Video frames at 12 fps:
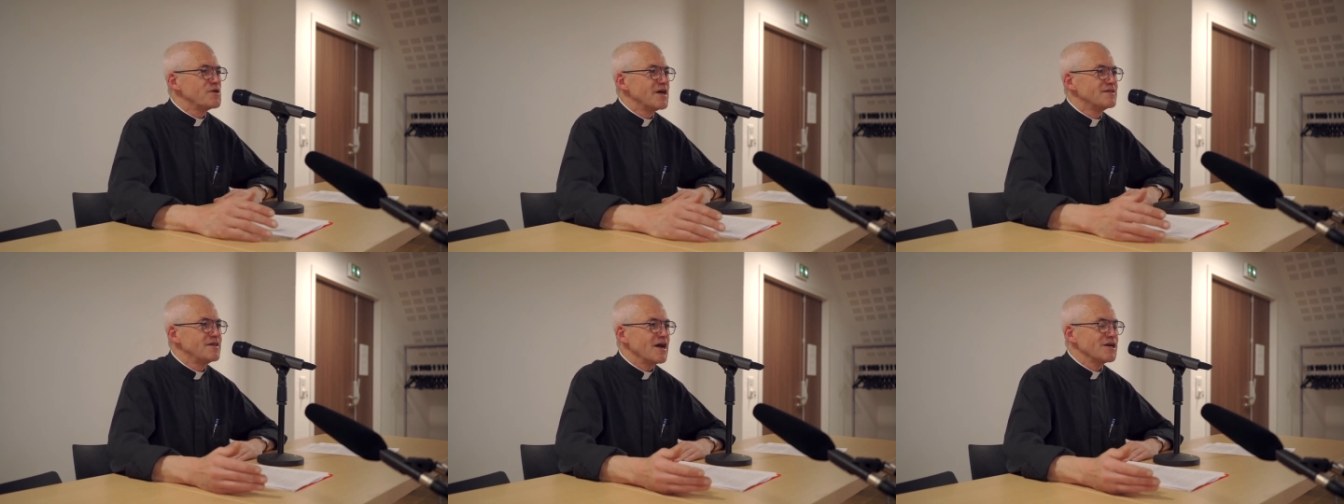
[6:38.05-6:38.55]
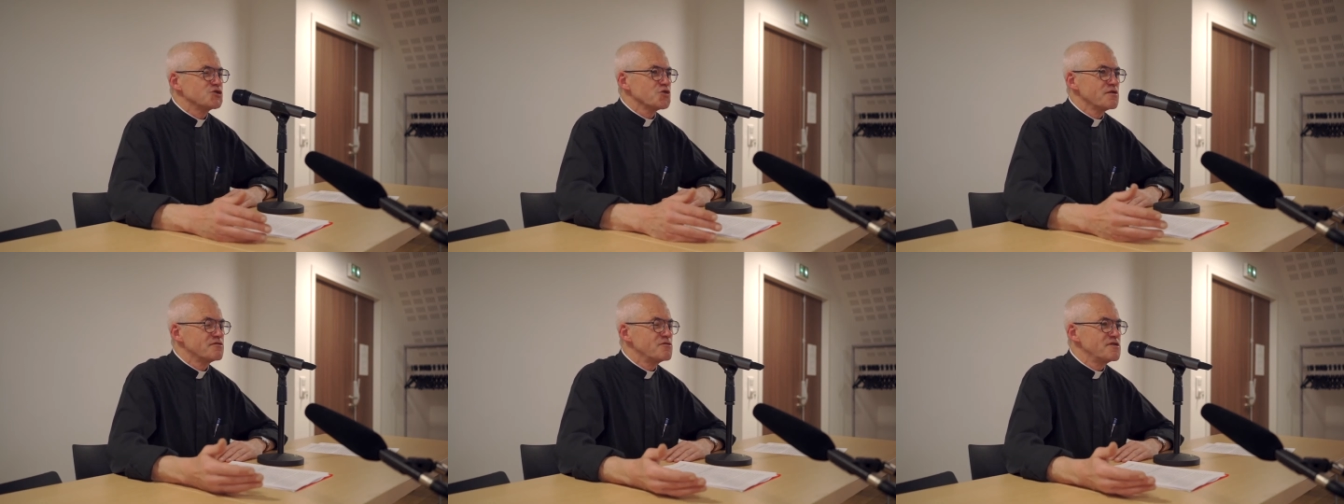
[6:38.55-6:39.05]
de la terre et les
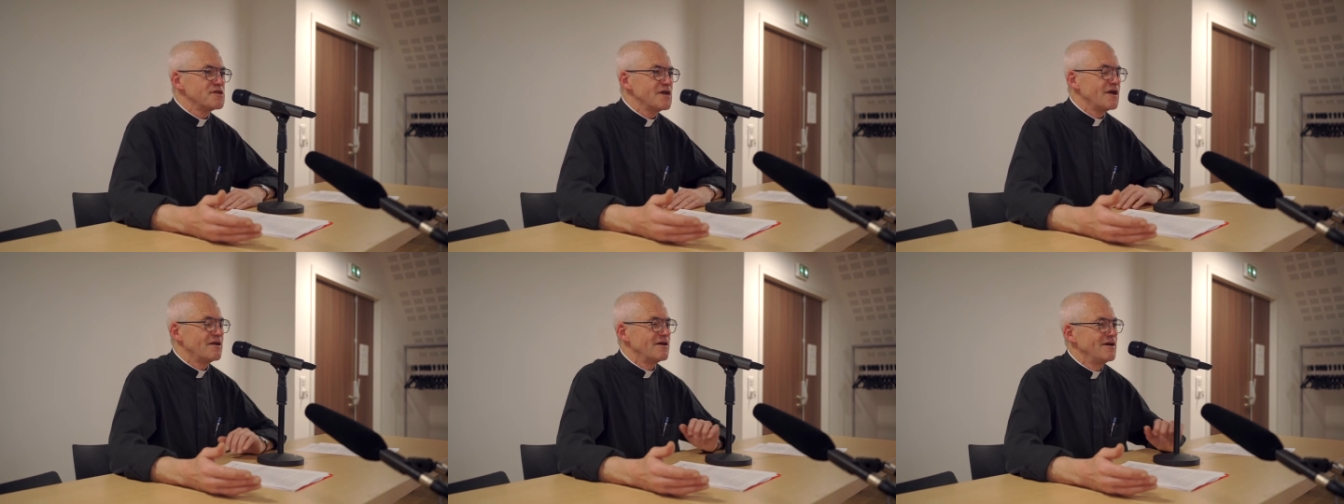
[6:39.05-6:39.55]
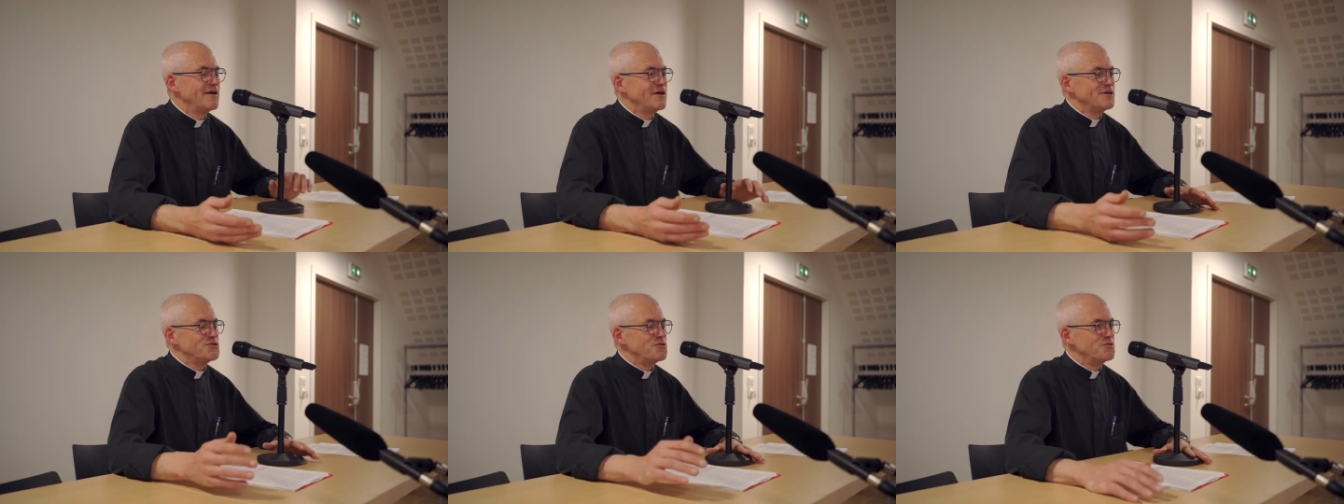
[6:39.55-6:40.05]
choses du ciel
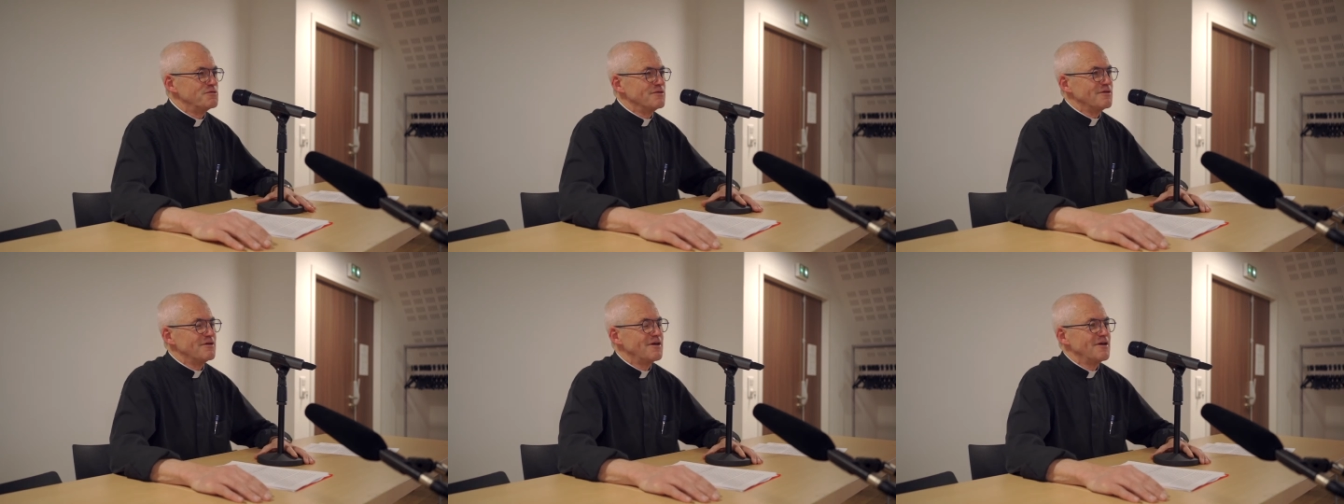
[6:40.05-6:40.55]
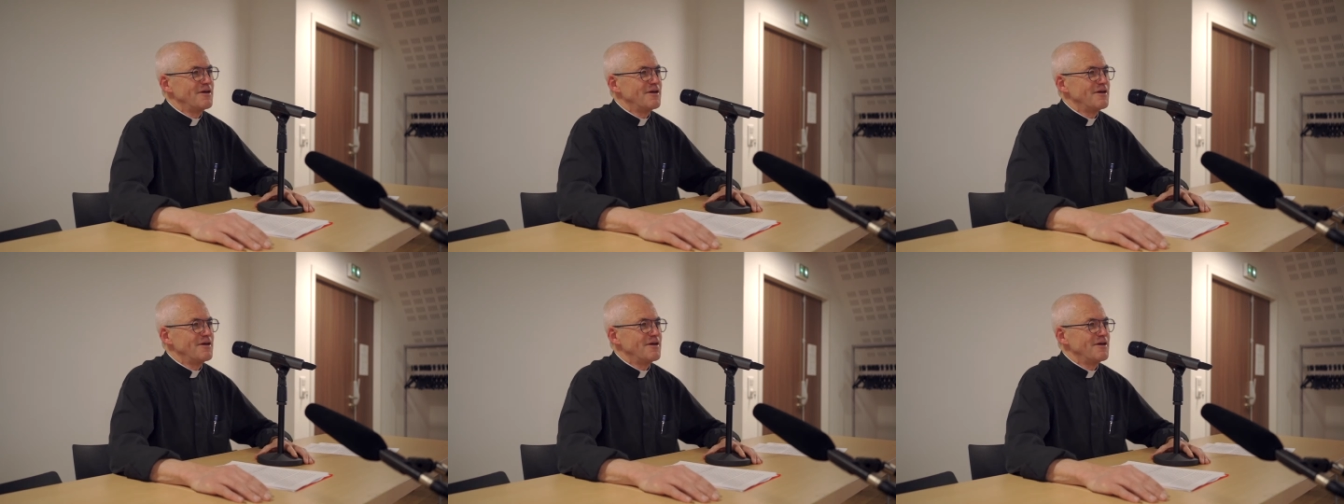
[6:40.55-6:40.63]
eu une,